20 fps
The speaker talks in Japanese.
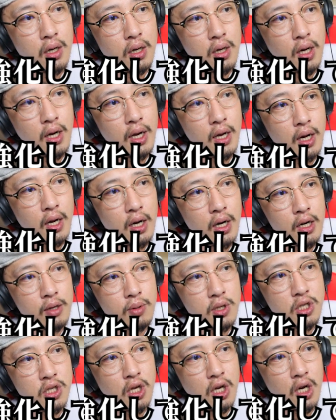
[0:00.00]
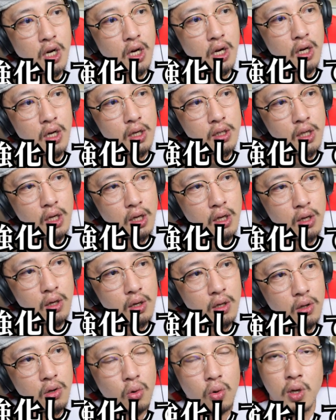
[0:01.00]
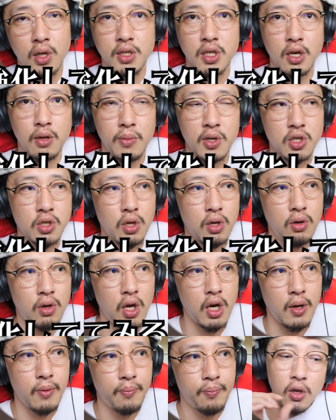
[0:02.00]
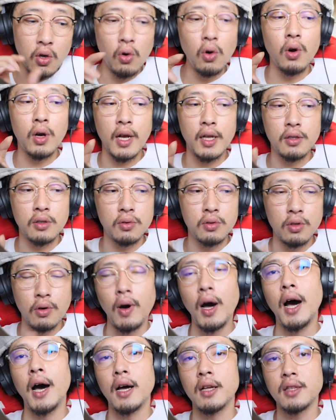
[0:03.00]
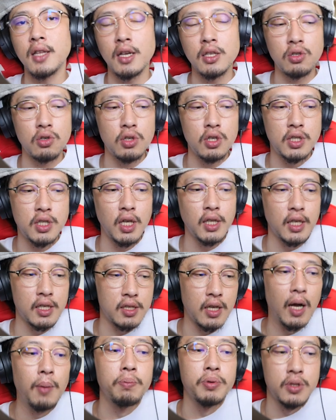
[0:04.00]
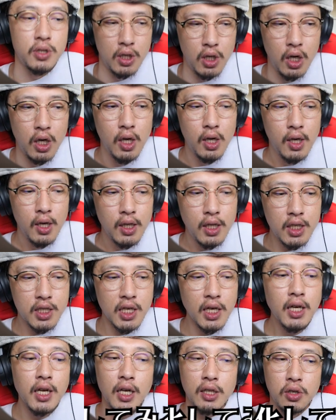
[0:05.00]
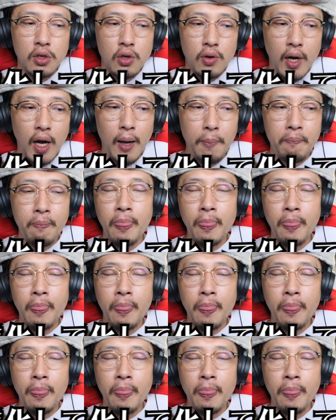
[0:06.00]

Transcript: はい、上がりましたね。強化されましたよね。強化というのは単純にステータスがアップする。で、進化というのは